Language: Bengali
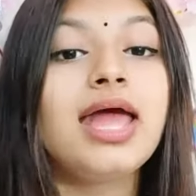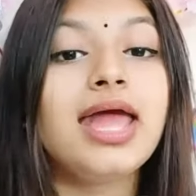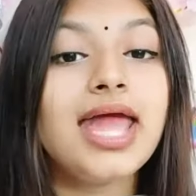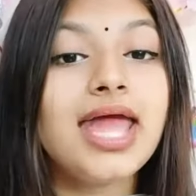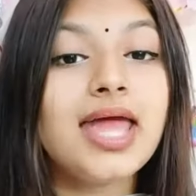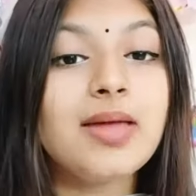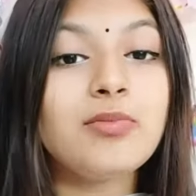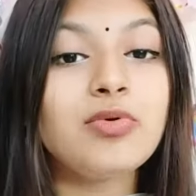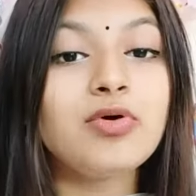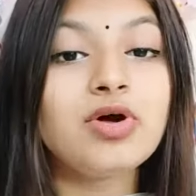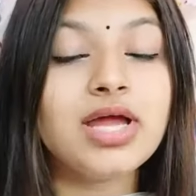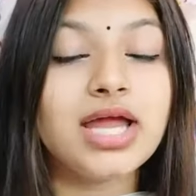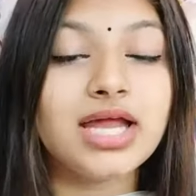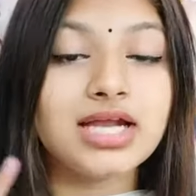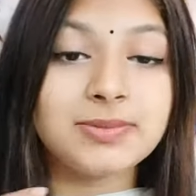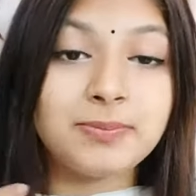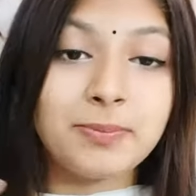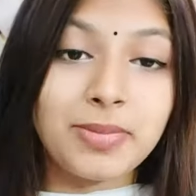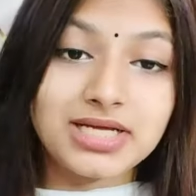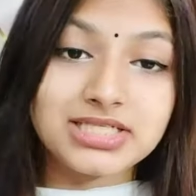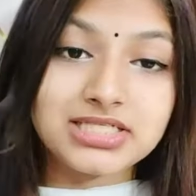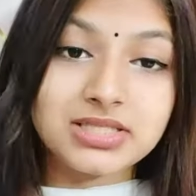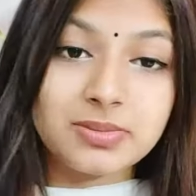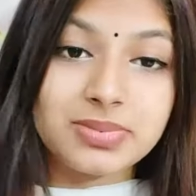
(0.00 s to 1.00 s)
এবং এর
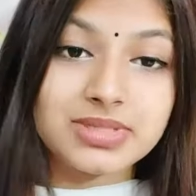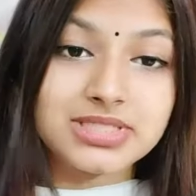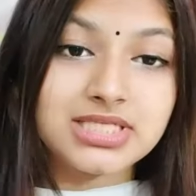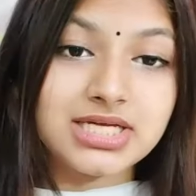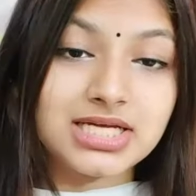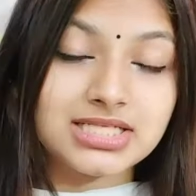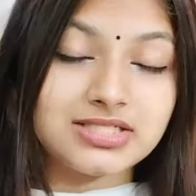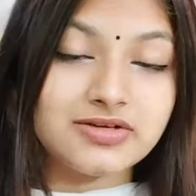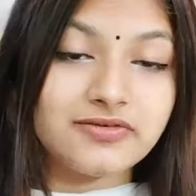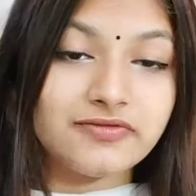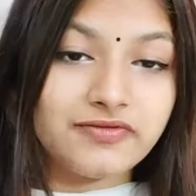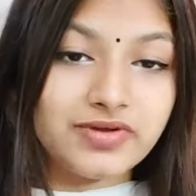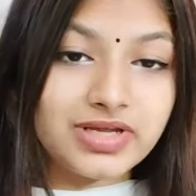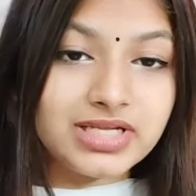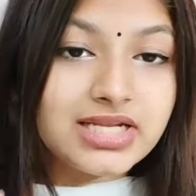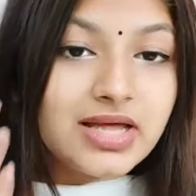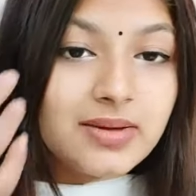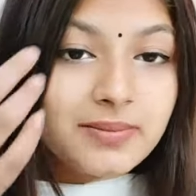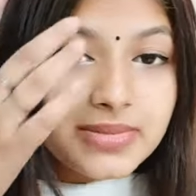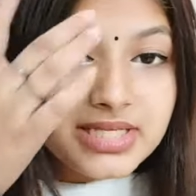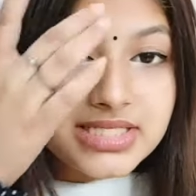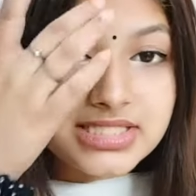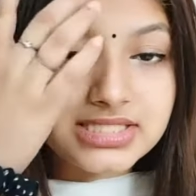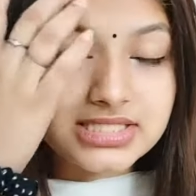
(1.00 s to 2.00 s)
পাশাপাশি আছে
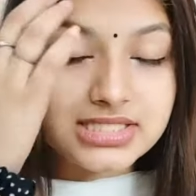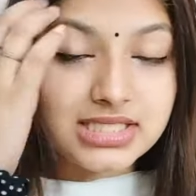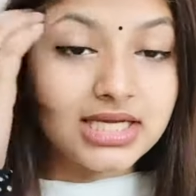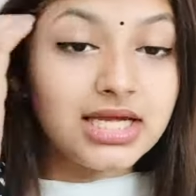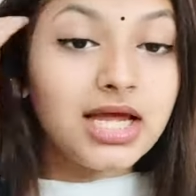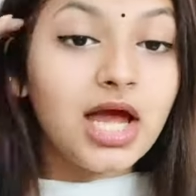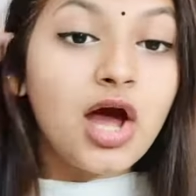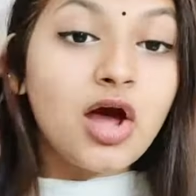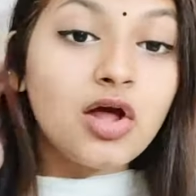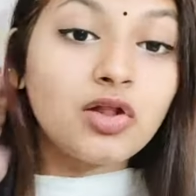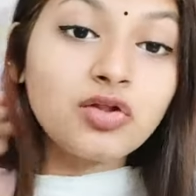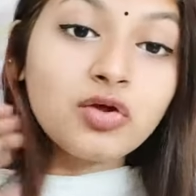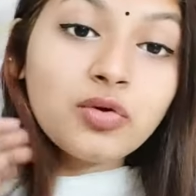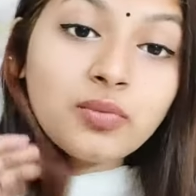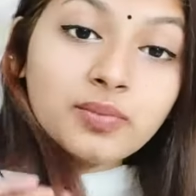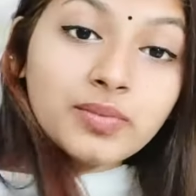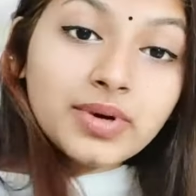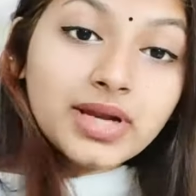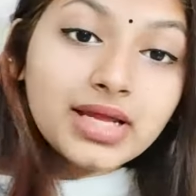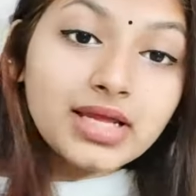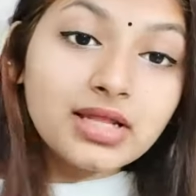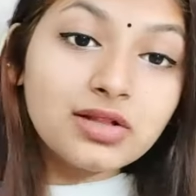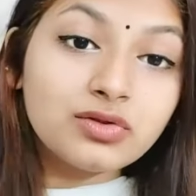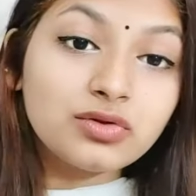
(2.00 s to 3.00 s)
ভিটামিন সি
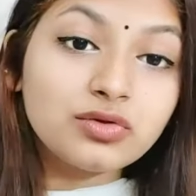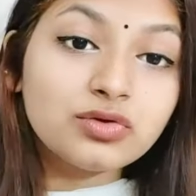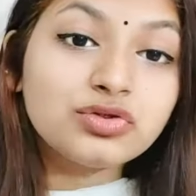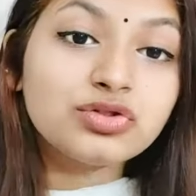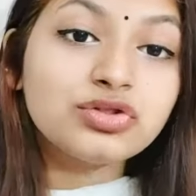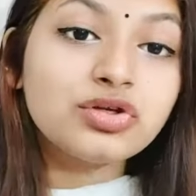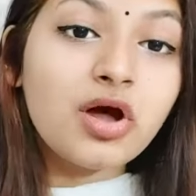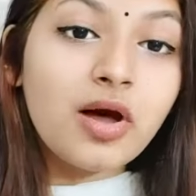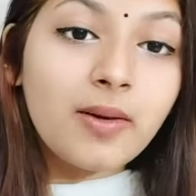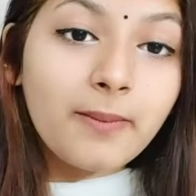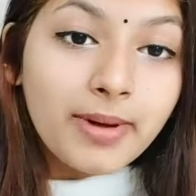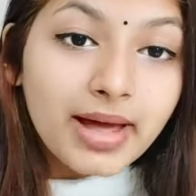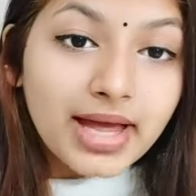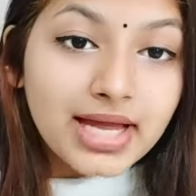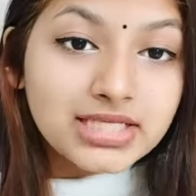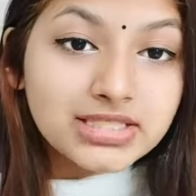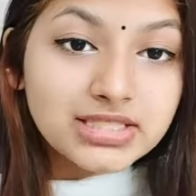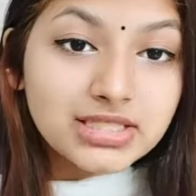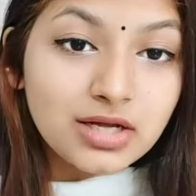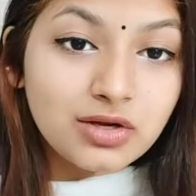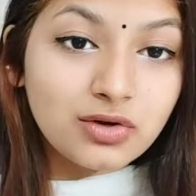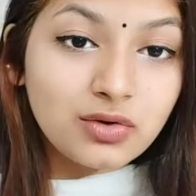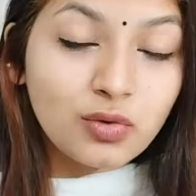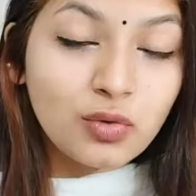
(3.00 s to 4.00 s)
তোমরা কিন্তু সবাই
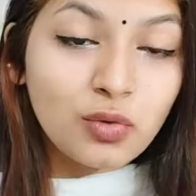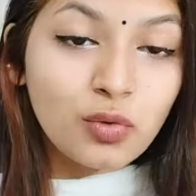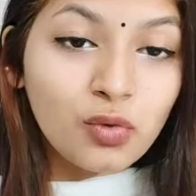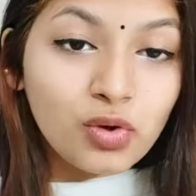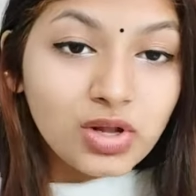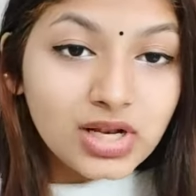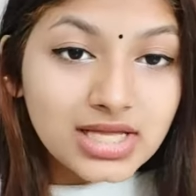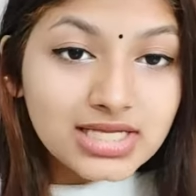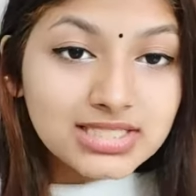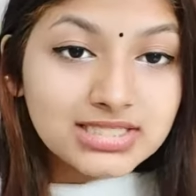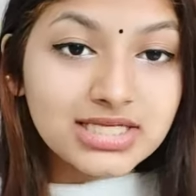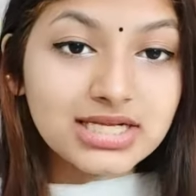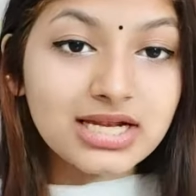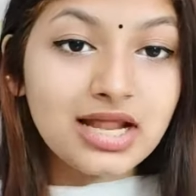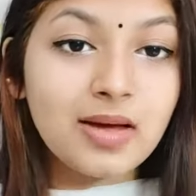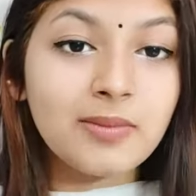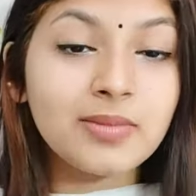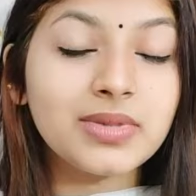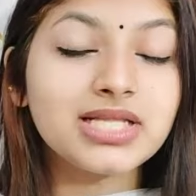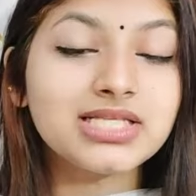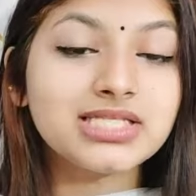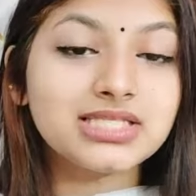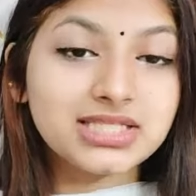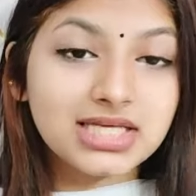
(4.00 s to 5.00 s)
জানো কোলাজিন
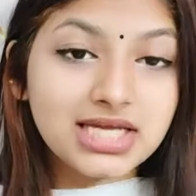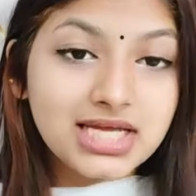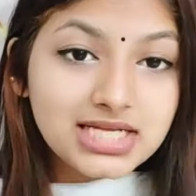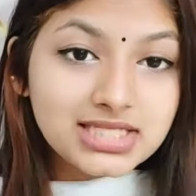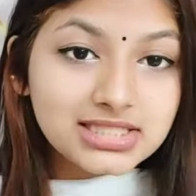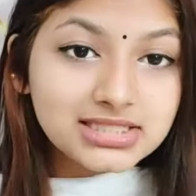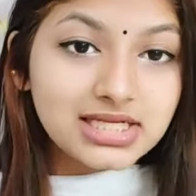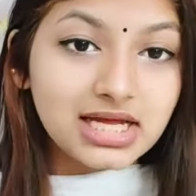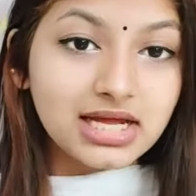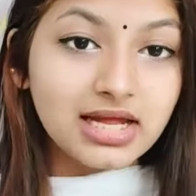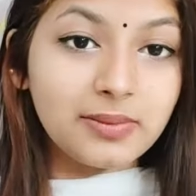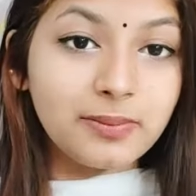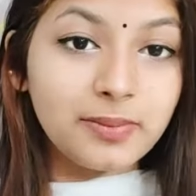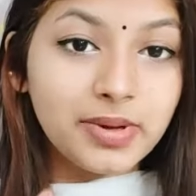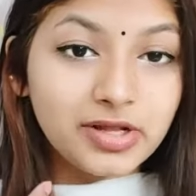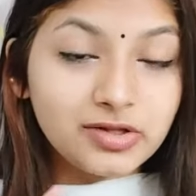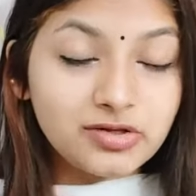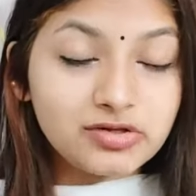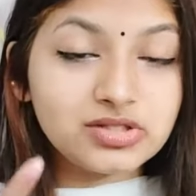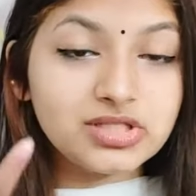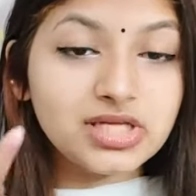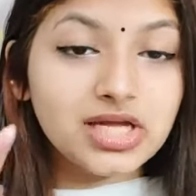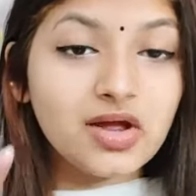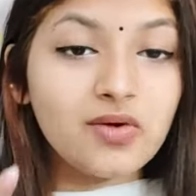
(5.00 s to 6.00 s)
আমাদের স্কিনটাকে
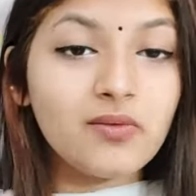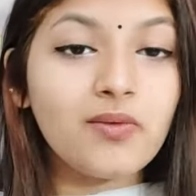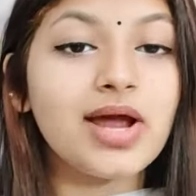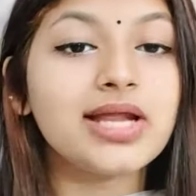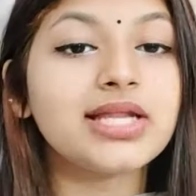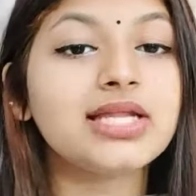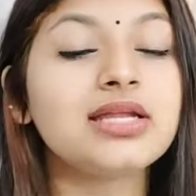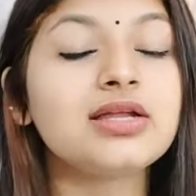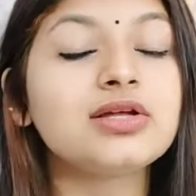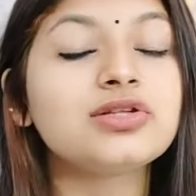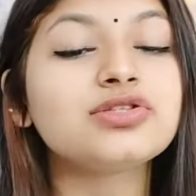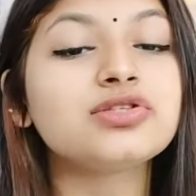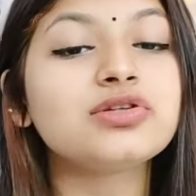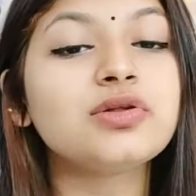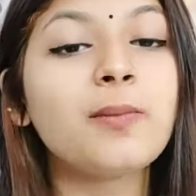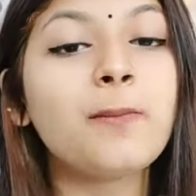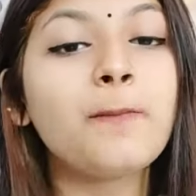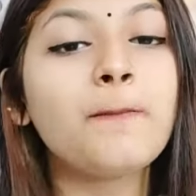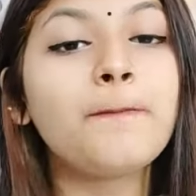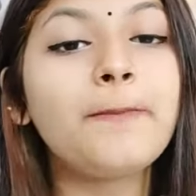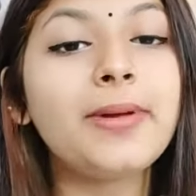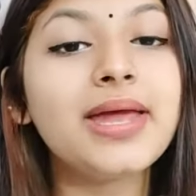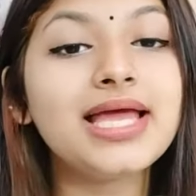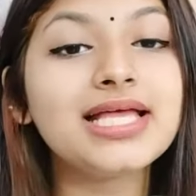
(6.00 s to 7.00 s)
ভেতর থেকে হোয়াইটেনিং এর জন্য
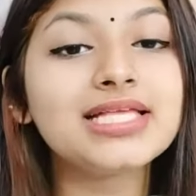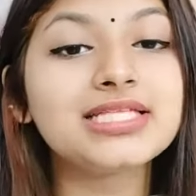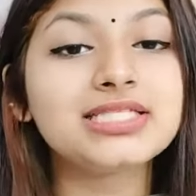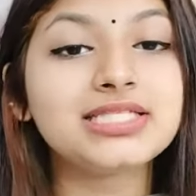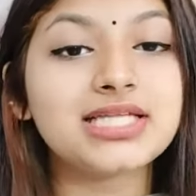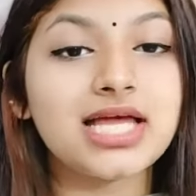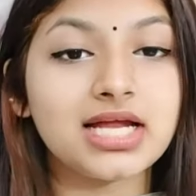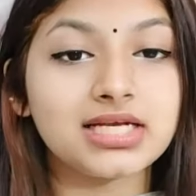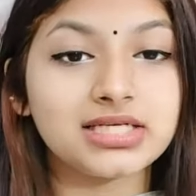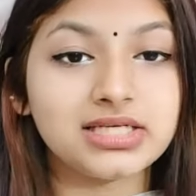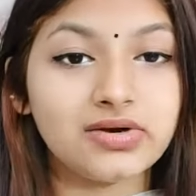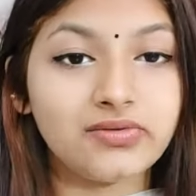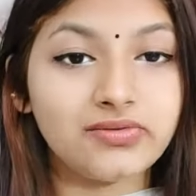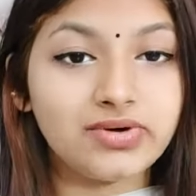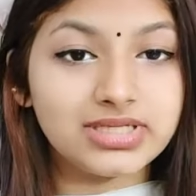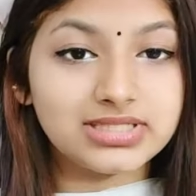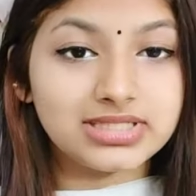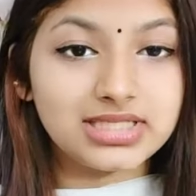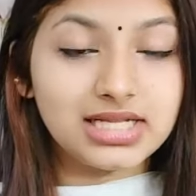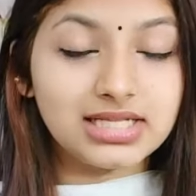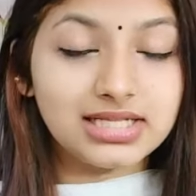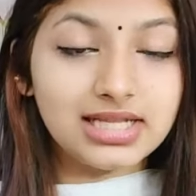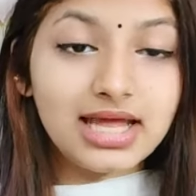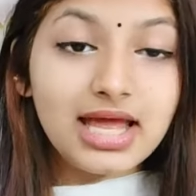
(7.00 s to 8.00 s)
বেস্ট একটা
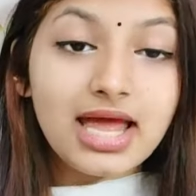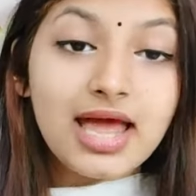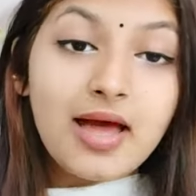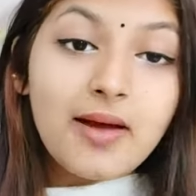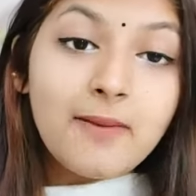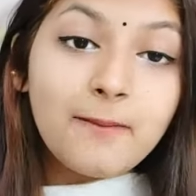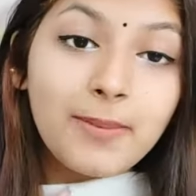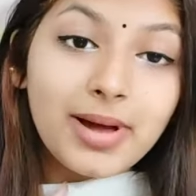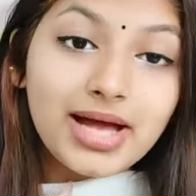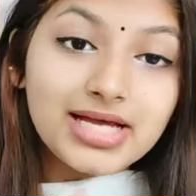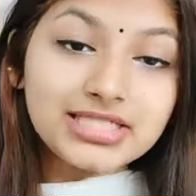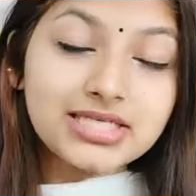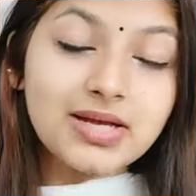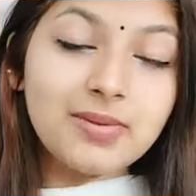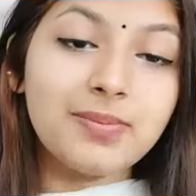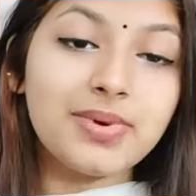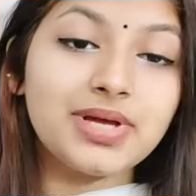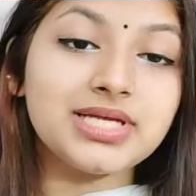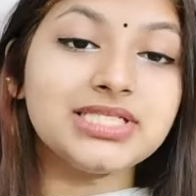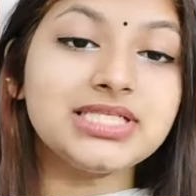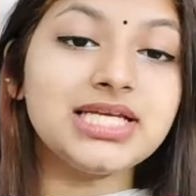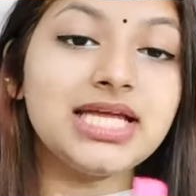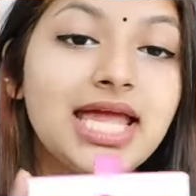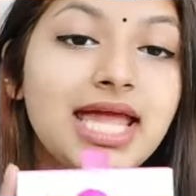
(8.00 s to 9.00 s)
রেজাল্ট দেয়
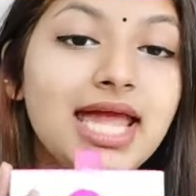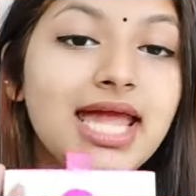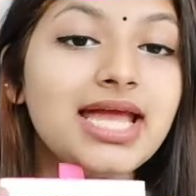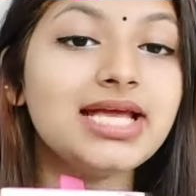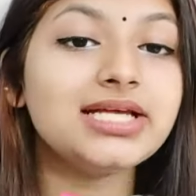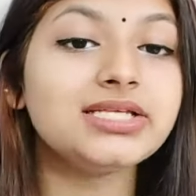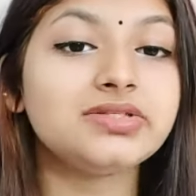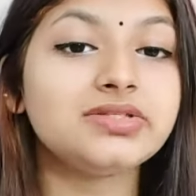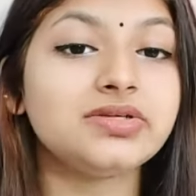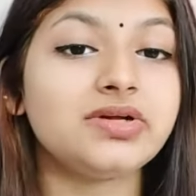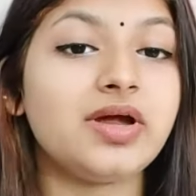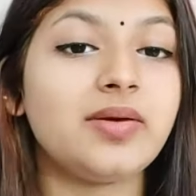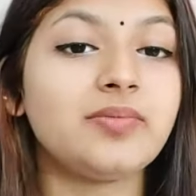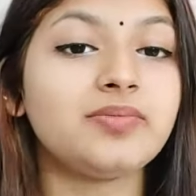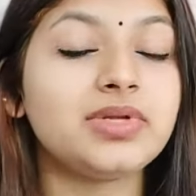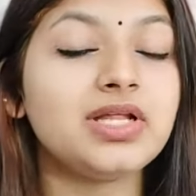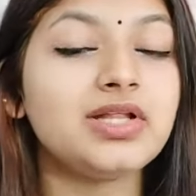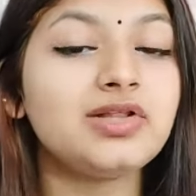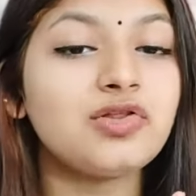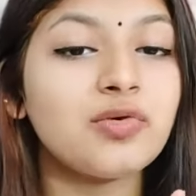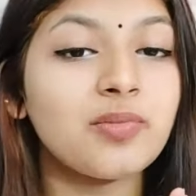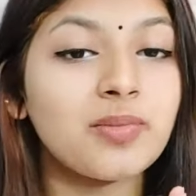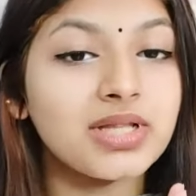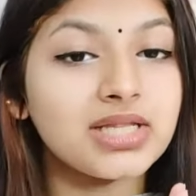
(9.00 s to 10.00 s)
পাশাপাশি এই
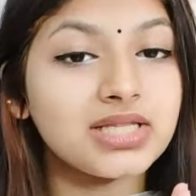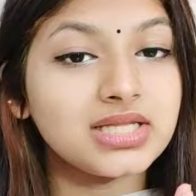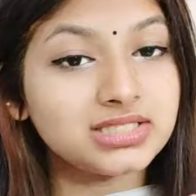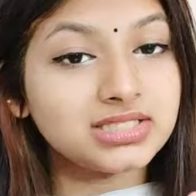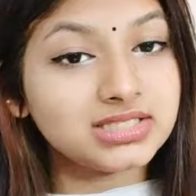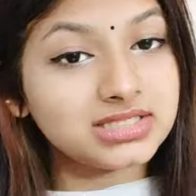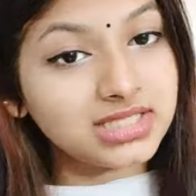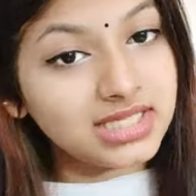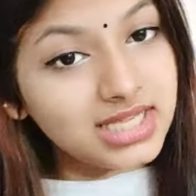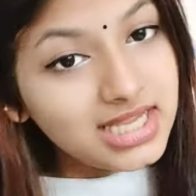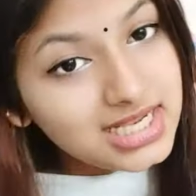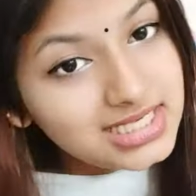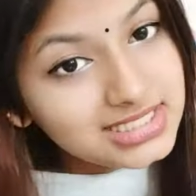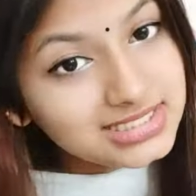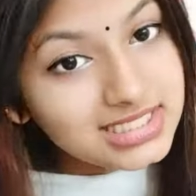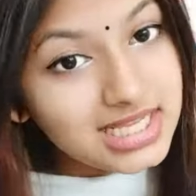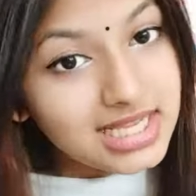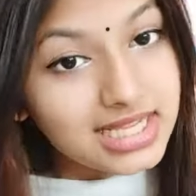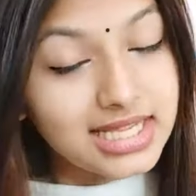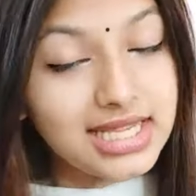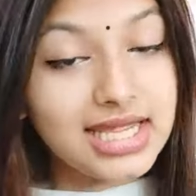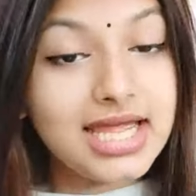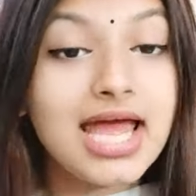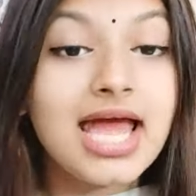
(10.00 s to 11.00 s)
সিরামটা তোমাদের স্কিনটা
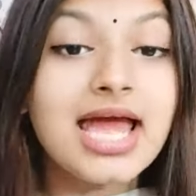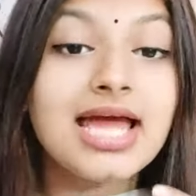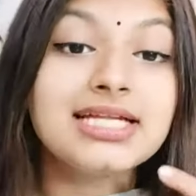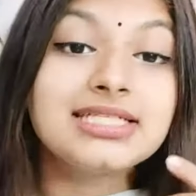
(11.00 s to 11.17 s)
ফেসটাকে